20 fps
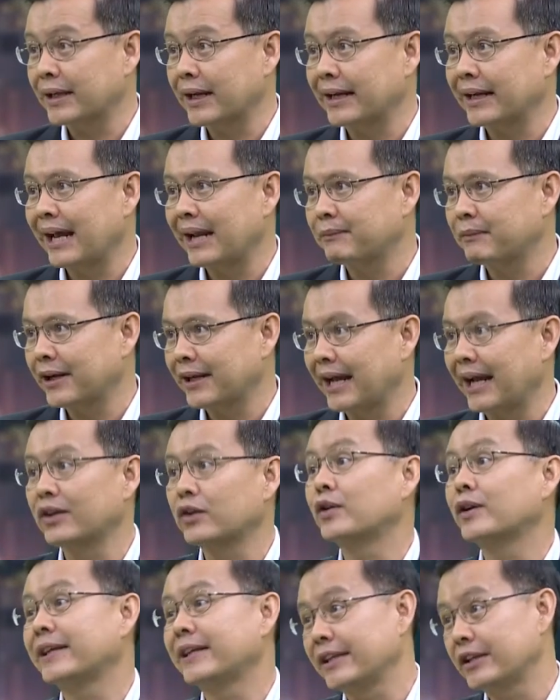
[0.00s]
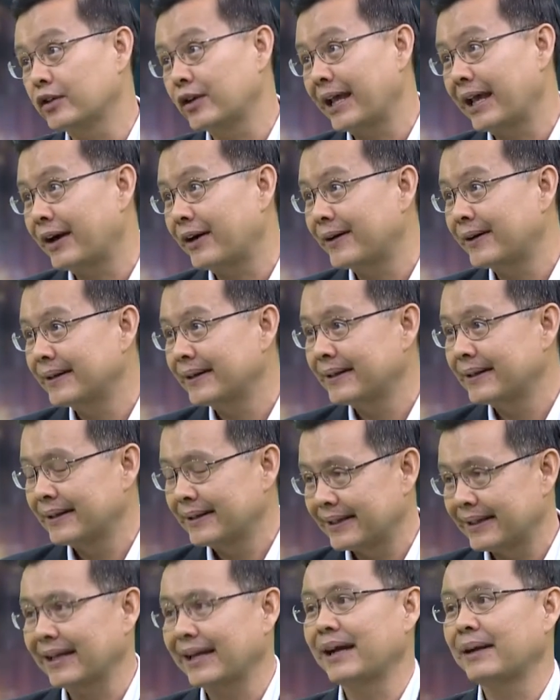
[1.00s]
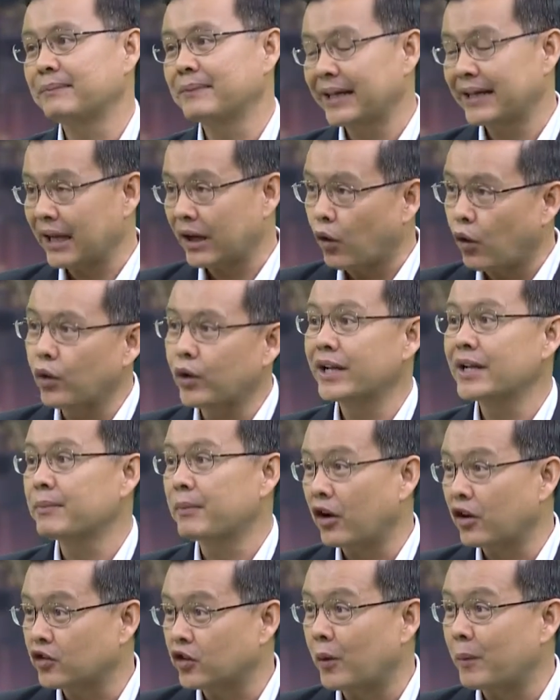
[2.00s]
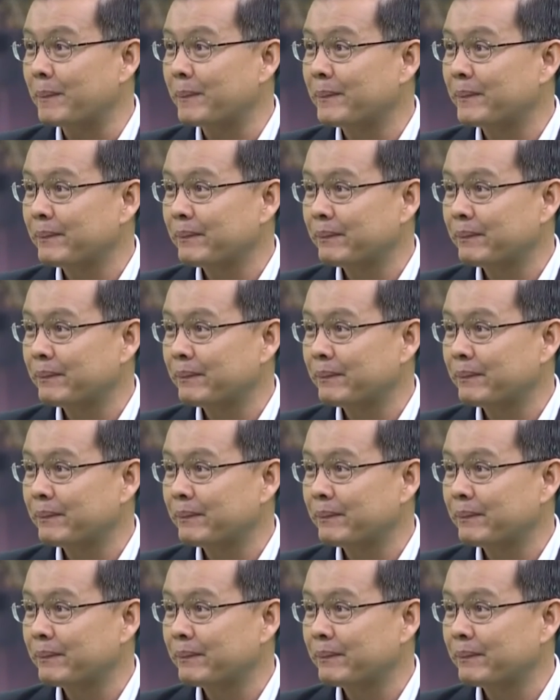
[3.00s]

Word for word: ทางด้านบริหารธุรกิจอยู่แล้วนะครับเมื่อได้คู่ที่เหมาะสม